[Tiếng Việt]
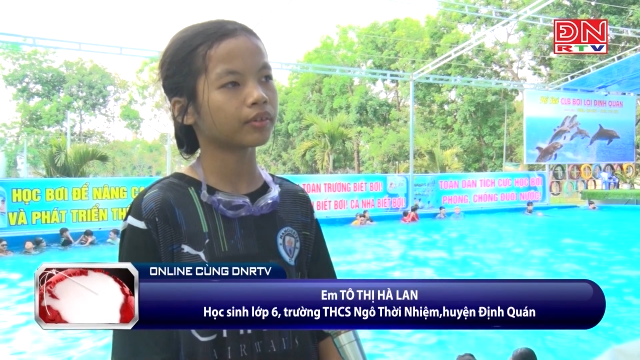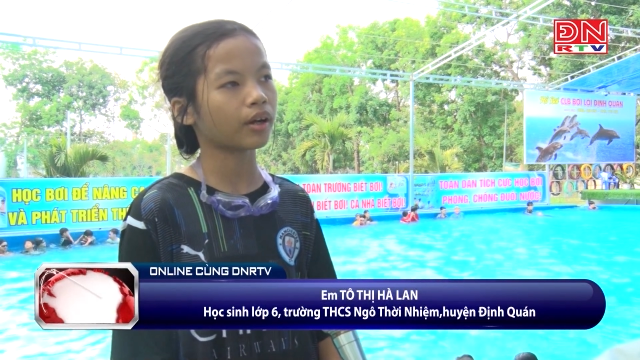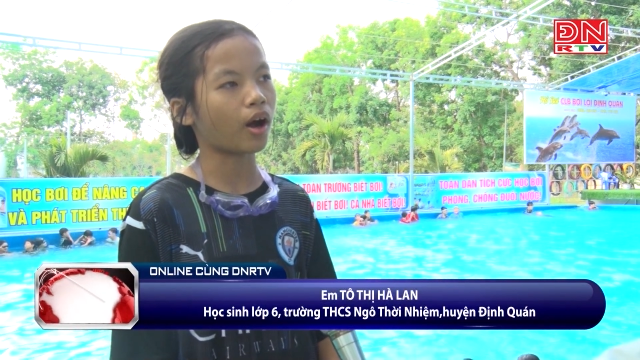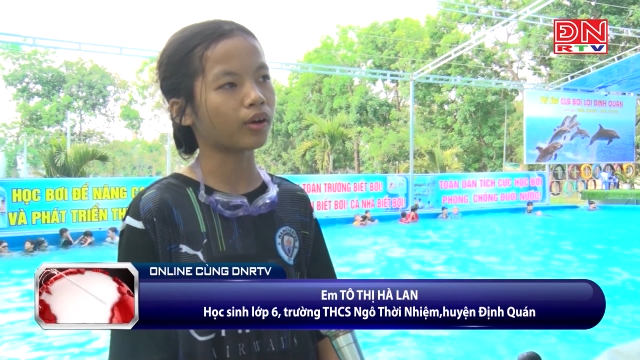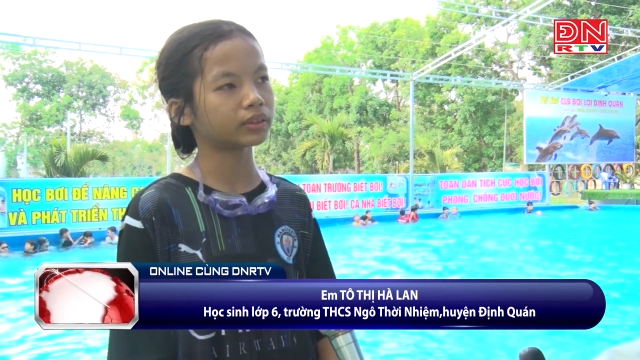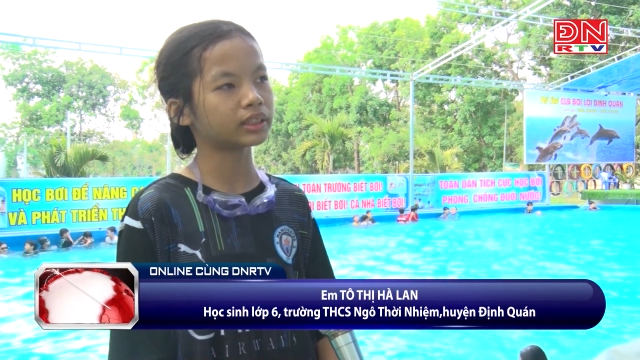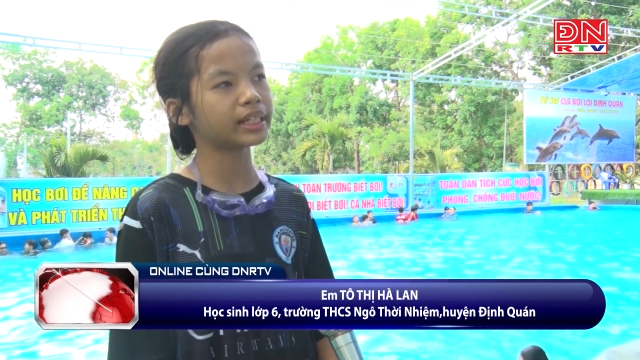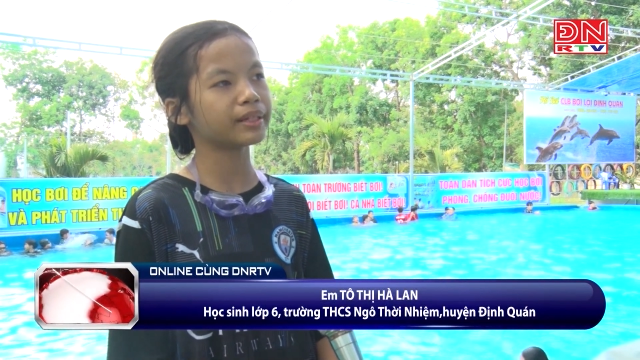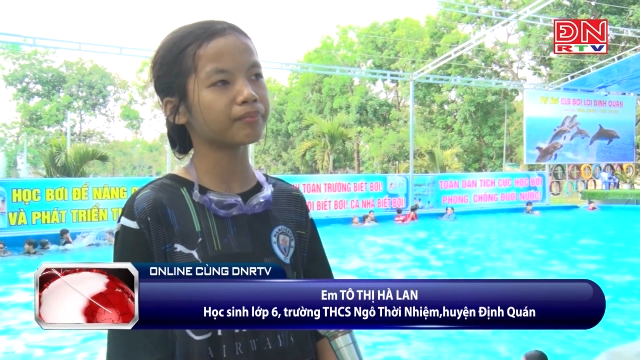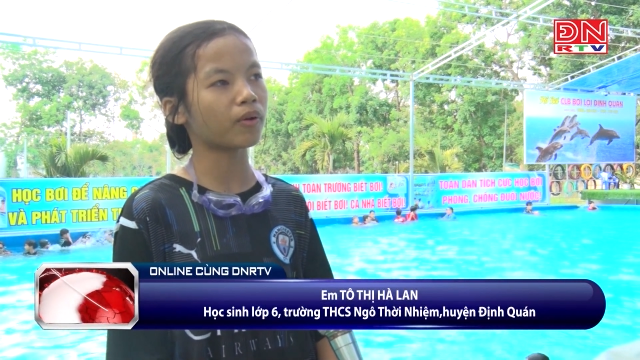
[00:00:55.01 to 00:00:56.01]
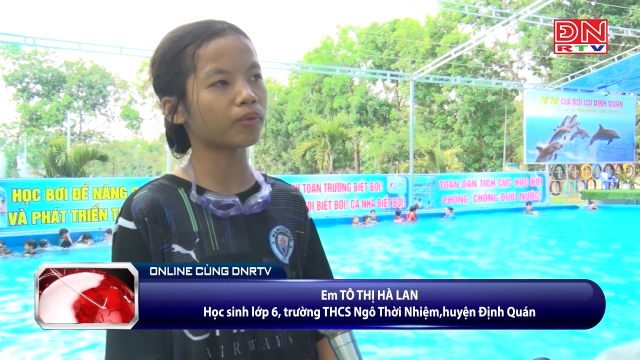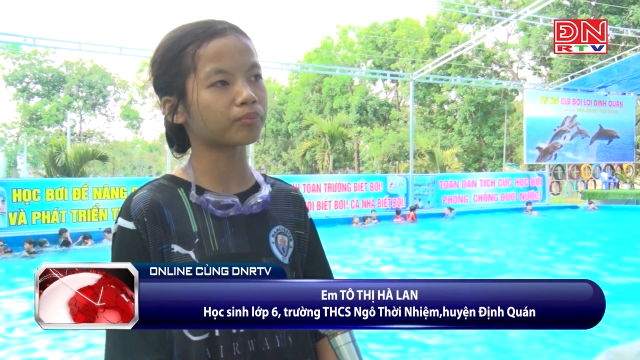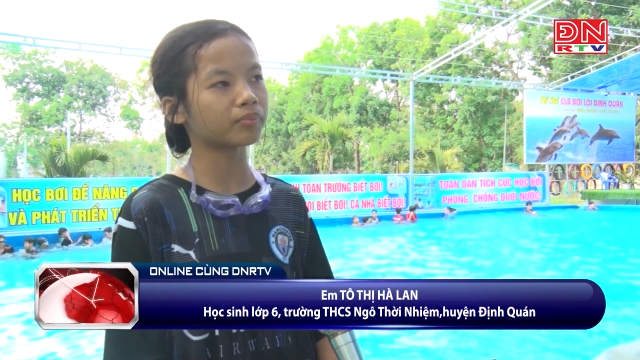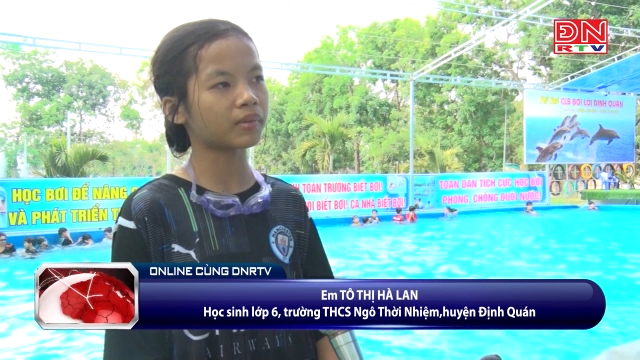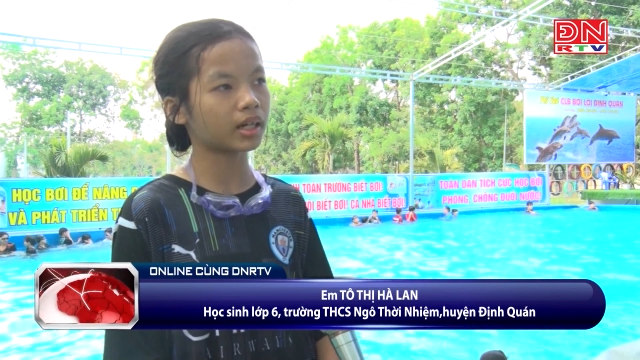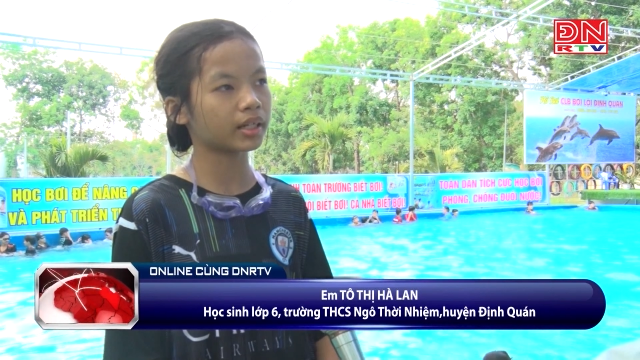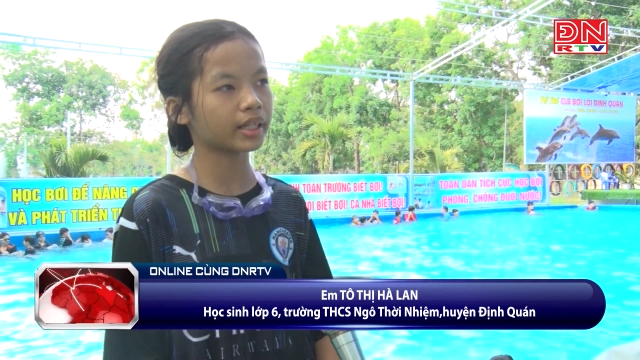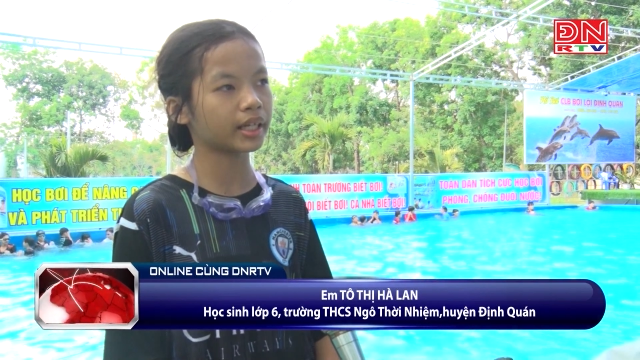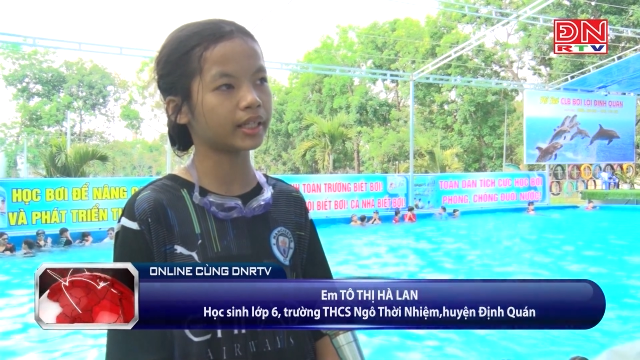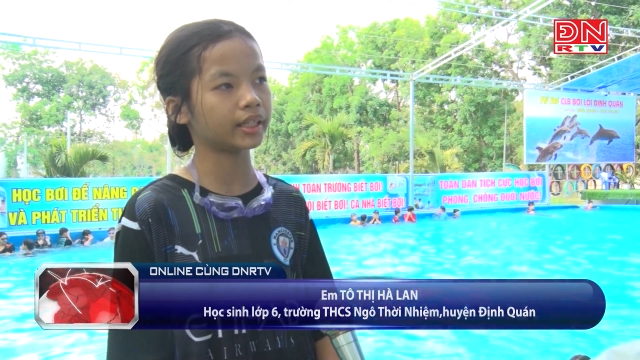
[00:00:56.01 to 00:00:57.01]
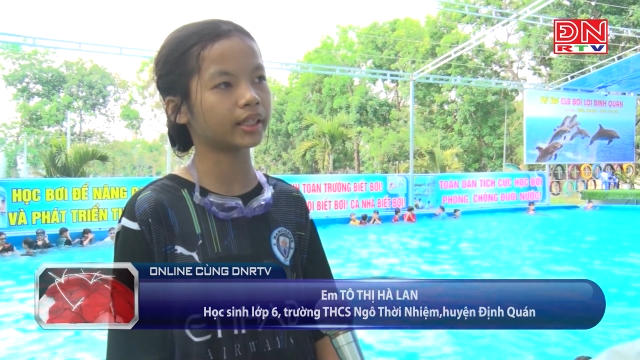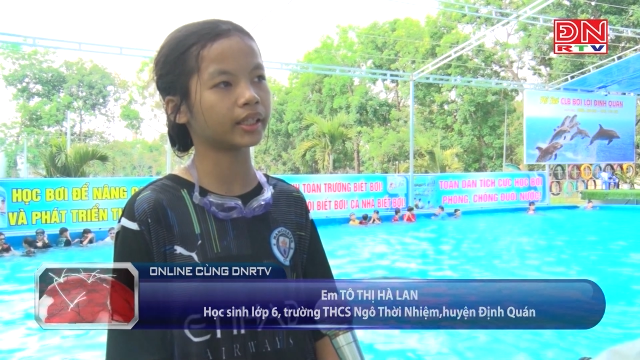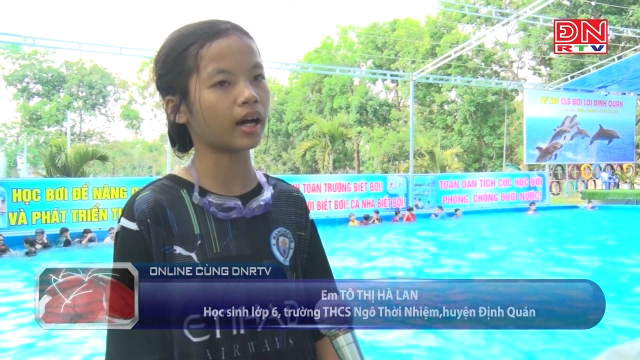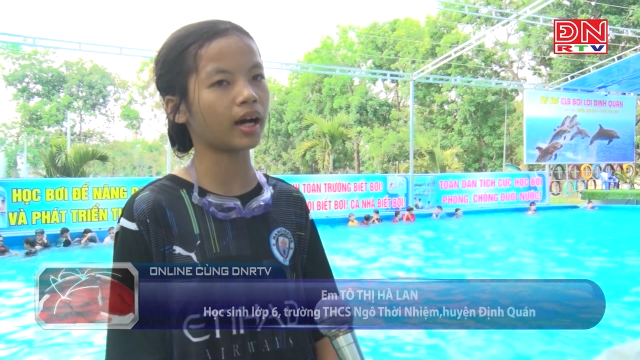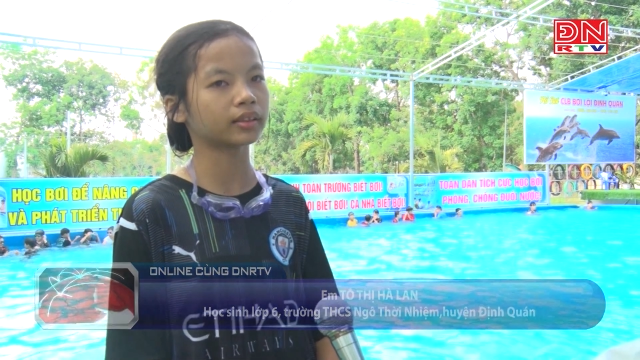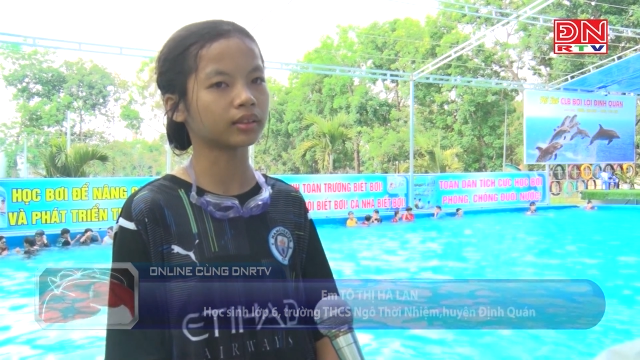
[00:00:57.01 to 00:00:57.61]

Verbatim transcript: còn riêng môn bơi thì à,